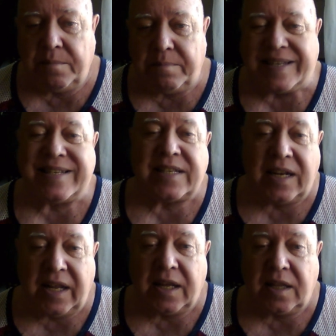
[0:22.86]

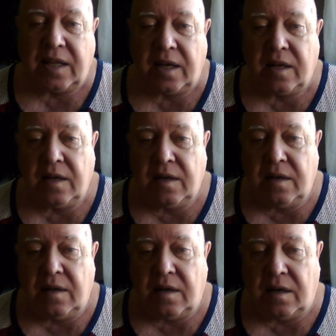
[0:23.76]
бесследно
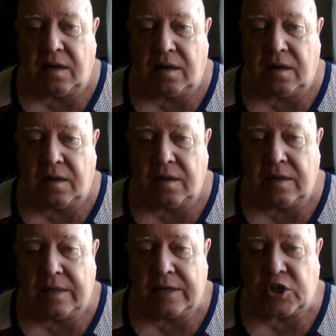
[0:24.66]

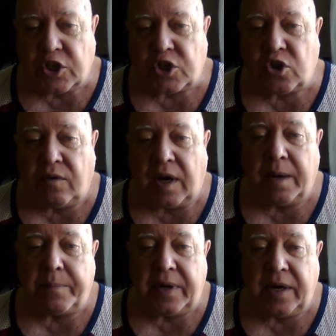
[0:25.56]
6 э,
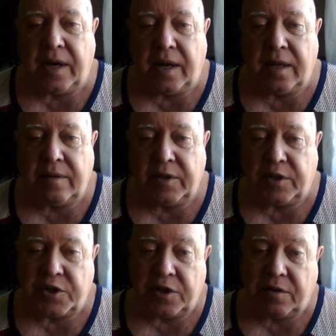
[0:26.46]
апреля
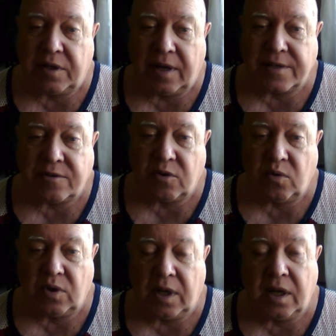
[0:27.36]
2019
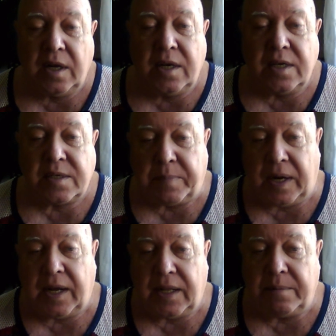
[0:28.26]
года – с
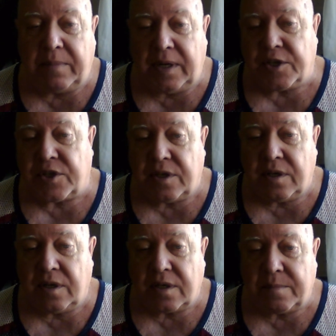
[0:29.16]
поляны близ
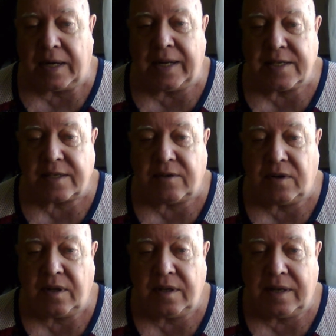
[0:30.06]
э,
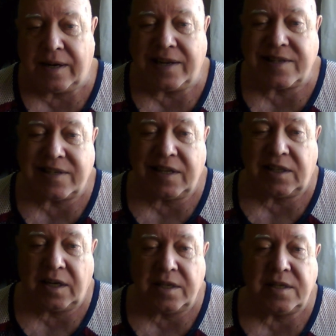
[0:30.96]
Смоленского
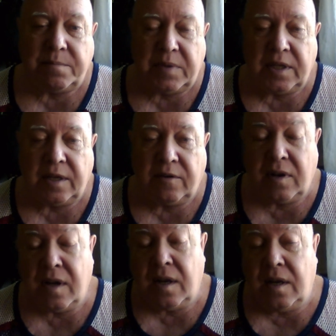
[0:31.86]
райцентра Демидов,
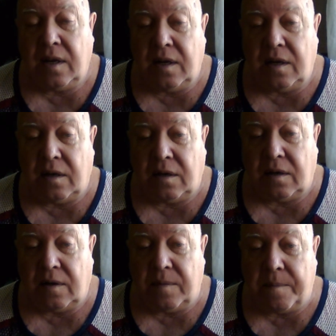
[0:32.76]

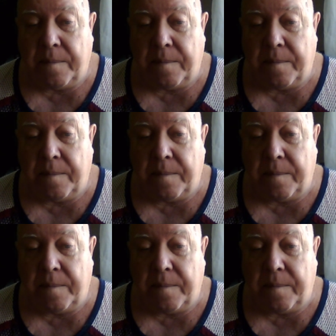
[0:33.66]
э,